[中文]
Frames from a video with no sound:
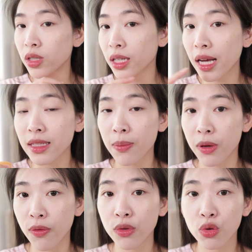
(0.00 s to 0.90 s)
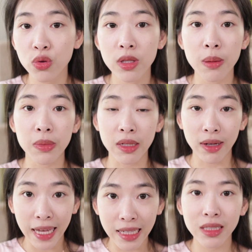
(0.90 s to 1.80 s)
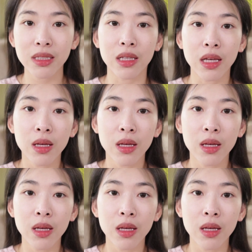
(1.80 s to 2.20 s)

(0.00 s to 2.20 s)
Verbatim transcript: 个人看起来皮肤就瞬间比较干净。